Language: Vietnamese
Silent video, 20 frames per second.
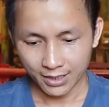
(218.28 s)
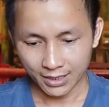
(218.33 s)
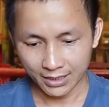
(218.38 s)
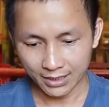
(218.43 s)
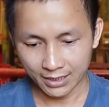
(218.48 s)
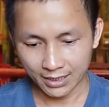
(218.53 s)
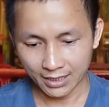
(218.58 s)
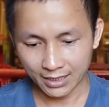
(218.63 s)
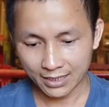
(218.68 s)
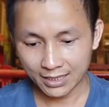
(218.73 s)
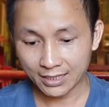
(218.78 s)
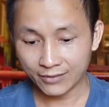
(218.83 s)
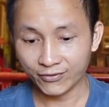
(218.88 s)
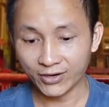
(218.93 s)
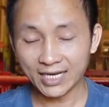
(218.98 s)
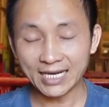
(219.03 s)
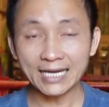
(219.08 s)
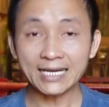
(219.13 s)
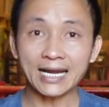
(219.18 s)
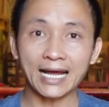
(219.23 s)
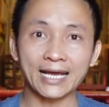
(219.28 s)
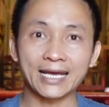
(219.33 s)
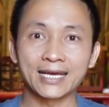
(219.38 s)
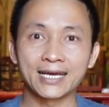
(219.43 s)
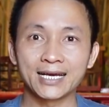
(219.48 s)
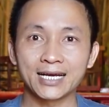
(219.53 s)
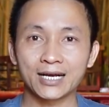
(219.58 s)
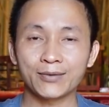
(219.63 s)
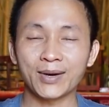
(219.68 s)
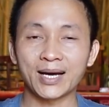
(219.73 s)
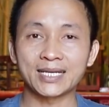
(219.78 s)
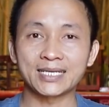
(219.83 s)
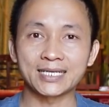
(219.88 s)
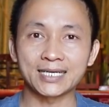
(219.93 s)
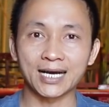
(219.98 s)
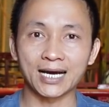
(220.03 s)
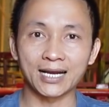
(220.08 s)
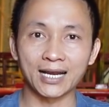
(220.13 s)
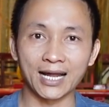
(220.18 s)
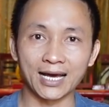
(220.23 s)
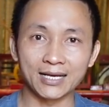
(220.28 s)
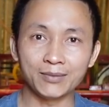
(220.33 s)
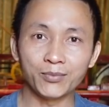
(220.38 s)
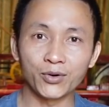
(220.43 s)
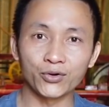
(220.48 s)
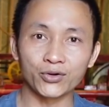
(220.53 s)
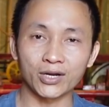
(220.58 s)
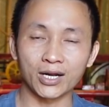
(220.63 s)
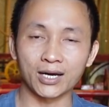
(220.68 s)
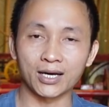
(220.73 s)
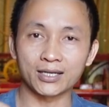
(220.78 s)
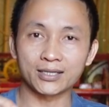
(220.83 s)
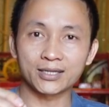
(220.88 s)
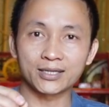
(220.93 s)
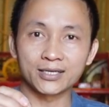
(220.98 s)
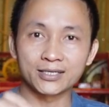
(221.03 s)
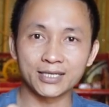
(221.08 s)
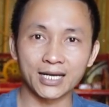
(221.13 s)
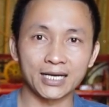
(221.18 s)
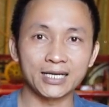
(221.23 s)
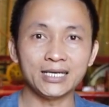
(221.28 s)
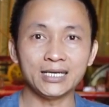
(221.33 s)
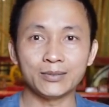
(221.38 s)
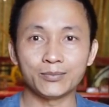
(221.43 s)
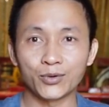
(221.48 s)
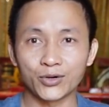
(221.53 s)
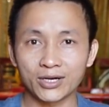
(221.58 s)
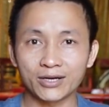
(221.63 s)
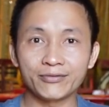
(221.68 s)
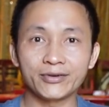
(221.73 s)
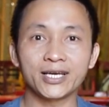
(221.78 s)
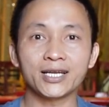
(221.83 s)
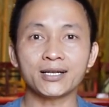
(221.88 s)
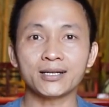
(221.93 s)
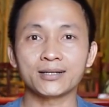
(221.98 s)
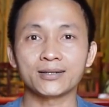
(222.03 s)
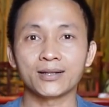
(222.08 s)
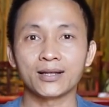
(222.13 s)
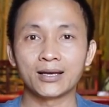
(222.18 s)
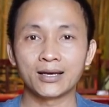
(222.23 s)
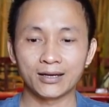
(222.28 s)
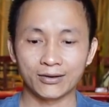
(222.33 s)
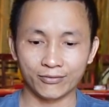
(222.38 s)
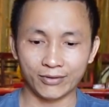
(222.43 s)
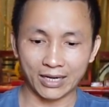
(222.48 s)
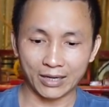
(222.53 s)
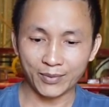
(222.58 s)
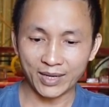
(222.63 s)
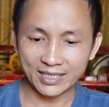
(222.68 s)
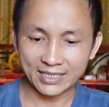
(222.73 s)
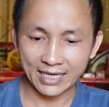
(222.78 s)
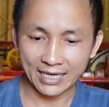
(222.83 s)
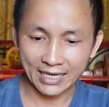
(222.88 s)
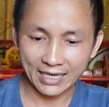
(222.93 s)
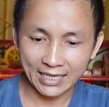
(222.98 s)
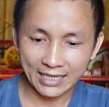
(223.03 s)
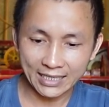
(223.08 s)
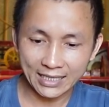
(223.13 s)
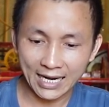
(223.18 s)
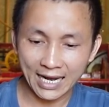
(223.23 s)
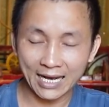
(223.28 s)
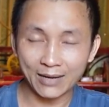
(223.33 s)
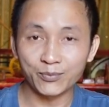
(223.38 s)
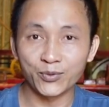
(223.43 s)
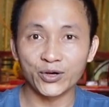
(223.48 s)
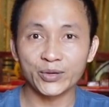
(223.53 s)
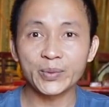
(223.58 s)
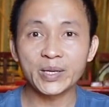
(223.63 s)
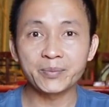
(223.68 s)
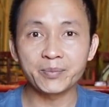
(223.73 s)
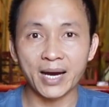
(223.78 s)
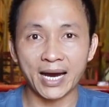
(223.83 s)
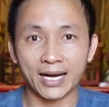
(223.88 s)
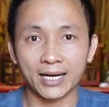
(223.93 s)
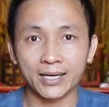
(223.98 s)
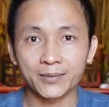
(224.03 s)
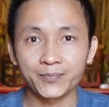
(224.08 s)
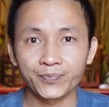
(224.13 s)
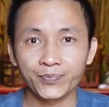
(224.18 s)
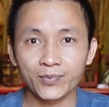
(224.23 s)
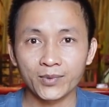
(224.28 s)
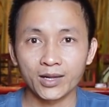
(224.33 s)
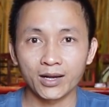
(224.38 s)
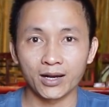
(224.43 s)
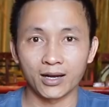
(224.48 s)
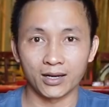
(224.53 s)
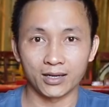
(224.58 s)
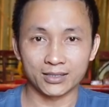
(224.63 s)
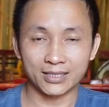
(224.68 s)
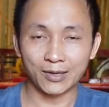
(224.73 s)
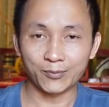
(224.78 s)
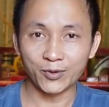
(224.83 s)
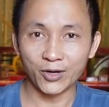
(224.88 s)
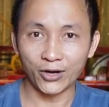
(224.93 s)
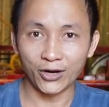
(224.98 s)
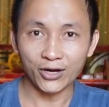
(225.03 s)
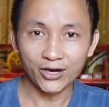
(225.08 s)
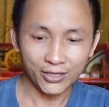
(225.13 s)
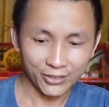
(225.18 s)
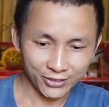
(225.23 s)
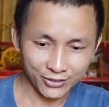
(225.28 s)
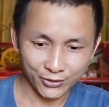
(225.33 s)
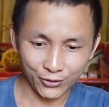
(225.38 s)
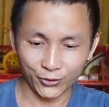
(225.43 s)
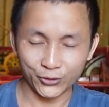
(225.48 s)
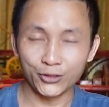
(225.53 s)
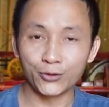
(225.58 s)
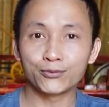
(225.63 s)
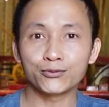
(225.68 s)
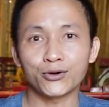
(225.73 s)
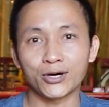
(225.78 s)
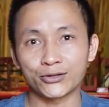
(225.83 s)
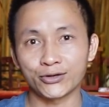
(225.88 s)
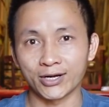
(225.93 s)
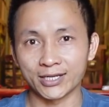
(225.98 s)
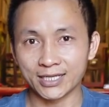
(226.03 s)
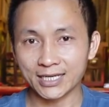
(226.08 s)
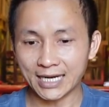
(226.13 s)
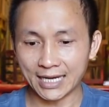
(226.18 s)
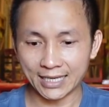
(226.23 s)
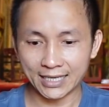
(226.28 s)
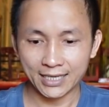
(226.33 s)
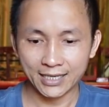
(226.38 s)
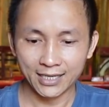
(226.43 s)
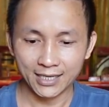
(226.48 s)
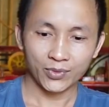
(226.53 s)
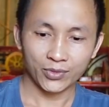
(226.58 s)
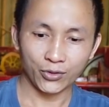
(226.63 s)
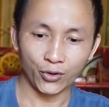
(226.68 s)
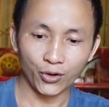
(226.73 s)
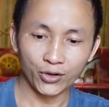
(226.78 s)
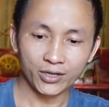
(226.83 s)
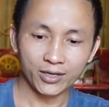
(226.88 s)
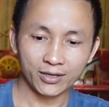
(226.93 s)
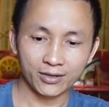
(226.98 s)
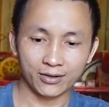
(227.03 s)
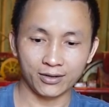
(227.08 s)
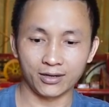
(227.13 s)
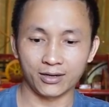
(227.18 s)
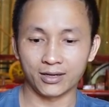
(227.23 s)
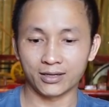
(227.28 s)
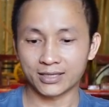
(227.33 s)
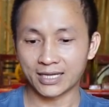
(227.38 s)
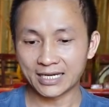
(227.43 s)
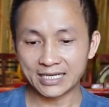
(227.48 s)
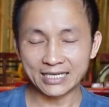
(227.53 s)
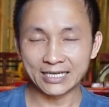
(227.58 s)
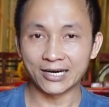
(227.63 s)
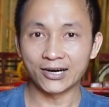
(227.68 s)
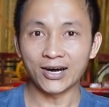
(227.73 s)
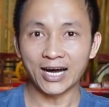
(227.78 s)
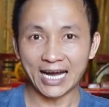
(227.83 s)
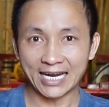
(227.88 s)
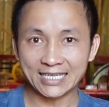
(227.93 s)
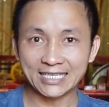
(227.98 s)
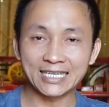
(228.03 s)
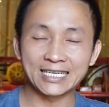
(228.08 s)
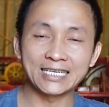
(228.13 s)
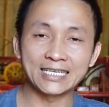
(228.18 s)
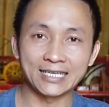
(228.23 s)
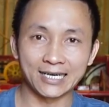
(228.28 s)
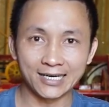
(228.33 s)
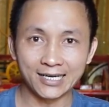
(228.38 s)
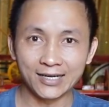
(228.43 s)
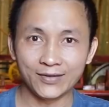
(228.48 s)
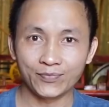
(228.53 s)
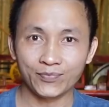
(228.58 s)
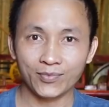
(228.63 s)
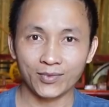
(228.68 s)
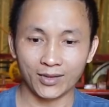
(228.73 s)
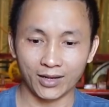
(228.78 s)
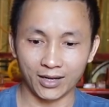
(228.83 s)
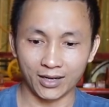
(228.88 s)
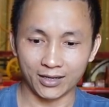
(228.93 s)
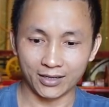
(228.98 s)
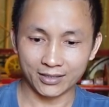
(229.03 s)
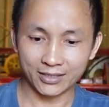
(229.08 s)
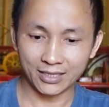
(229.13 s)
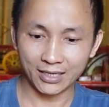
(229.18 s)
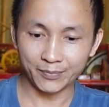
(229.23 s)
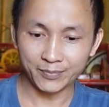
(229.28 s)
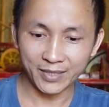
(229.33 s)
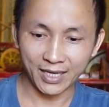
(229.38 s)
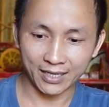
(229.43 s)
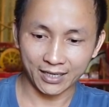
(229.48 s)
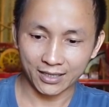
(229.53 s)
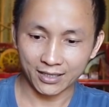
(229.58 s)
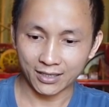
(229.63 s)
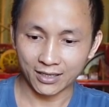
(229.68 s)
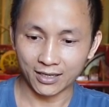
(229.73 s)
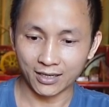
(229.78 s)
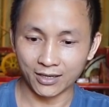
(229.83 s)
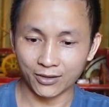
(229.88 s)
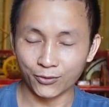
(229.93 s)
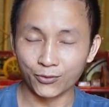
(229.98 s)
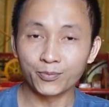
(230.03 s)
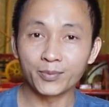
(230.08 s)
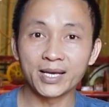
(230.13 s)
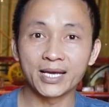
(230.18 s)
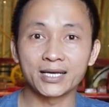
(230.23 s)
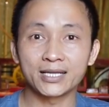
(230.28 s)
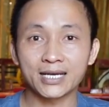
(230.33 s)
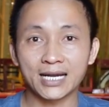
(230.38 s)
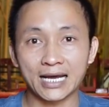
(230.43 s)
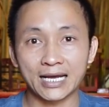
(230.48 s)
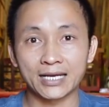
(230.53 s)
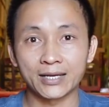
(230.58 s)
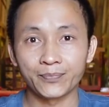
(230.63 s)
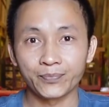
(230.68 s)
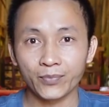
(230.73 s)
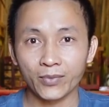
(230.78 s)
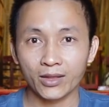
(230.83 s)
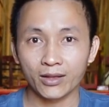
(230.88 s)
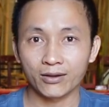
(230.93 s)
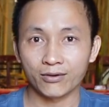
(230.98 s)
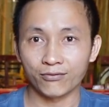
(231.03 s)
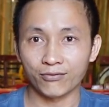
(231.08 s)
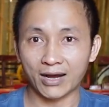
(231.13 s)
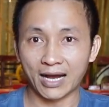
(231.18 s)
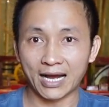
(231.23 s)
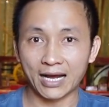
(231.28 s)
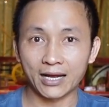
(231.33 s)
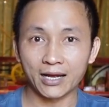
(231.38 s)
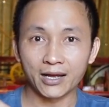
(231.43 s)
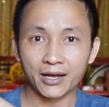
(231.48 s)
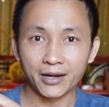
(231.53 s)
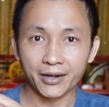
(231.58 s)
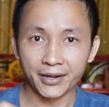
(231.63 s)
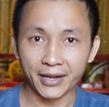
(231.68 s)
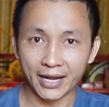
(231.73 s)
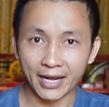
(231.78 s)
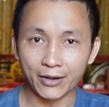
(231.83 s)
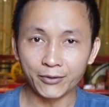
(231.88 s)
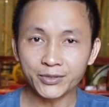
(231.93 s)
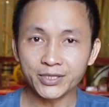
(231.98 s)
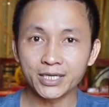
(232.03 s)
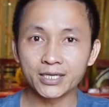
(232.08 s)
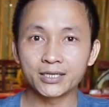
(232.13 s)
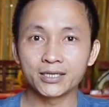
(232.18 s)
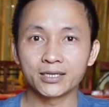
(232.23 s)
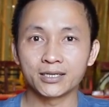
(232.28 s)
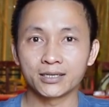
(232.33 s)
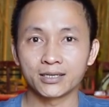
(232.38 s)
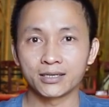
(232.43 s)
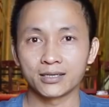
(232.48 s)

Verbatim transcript: Thì với cách này các bạn chỉ cần lấy một tờ giấy, một cái viết, và các bạn sẽ ghi ra một cái biên bản, trong đó nội dung thỏa thuận thế này: tôi tên gì đó, anh tên gì đó, chấp nhận uống bia thế này, và nếu như